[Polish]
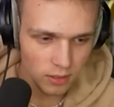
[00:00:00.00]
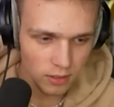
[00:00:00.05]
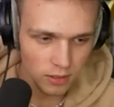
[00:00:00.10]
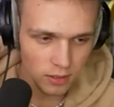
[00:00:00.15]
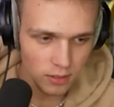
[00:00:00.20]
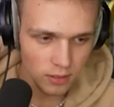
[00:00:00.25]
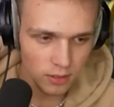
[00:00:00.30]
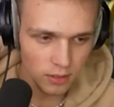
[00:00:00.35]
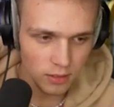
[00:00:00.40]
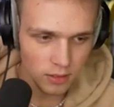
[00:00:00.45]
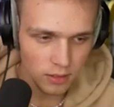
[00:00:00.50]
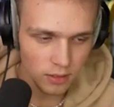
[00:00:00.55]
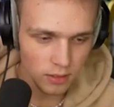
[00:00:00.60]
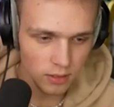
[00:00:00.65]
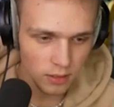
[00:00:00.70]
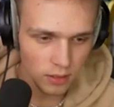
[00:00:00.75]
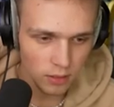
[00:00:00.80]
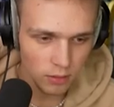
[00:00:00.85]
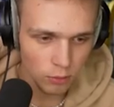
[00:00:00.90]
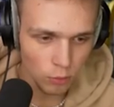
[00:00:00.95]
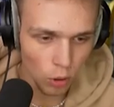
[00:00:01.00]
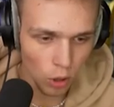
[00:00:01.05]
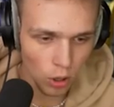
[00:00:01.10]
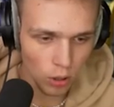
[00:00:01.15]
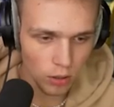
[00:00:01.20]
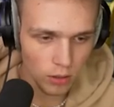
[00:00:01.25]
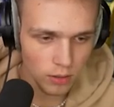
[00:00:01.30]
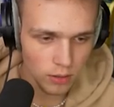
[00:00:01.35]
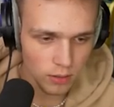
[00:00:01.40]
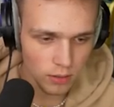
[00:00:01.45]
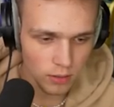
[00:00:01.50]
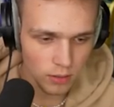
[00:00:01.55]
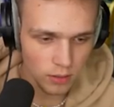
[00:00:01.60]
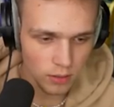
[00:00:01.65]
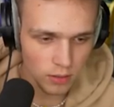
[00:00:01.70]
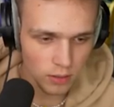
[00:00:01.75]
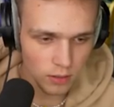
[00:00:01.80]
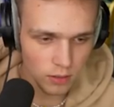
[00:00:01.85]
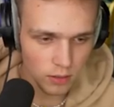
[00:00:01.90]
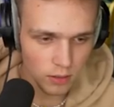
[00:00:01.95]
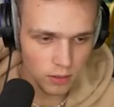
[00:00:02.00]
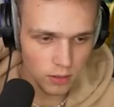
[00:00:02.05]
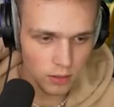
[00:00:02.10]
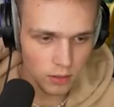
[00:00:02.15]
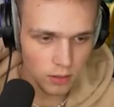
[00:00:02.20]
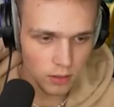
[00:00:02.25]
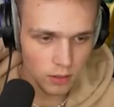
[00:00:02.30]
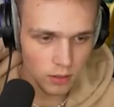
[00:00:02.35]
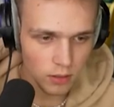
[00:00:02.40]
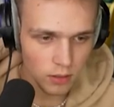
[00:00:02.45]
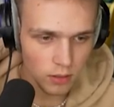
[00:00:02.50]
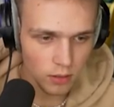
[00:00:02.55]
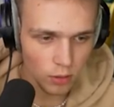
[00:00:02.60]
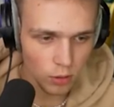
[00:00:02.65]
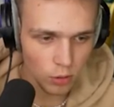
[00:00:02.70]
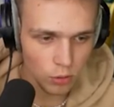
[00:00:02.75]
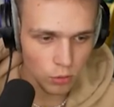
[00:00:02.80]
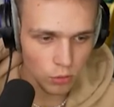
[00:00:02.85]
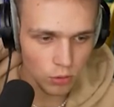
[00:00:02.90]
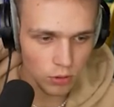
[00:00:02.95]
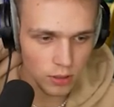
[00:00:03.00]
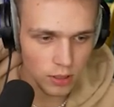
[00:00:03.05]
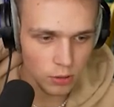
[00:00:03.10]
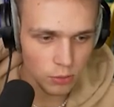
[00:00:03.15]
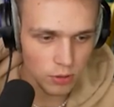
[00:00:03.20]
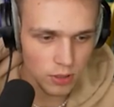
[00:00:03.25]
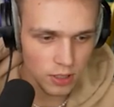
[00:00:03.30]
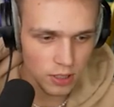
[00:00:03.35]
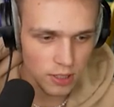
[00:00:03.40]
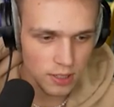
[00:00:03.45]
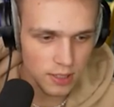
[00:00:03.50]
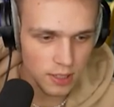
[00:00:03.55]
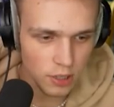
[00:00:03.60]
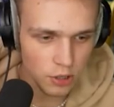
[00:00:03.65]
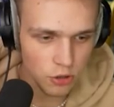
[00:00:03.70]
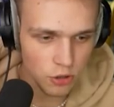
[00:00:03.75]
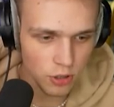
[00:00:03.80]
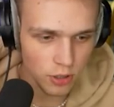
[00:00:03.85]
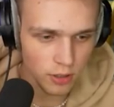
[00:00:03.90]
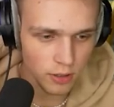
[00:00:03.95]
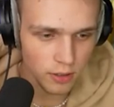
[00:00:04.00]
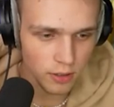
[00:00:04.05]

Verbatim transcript: Gdzie? No, widziałam, Bo- ale o. O kurde, tu jest Bogo się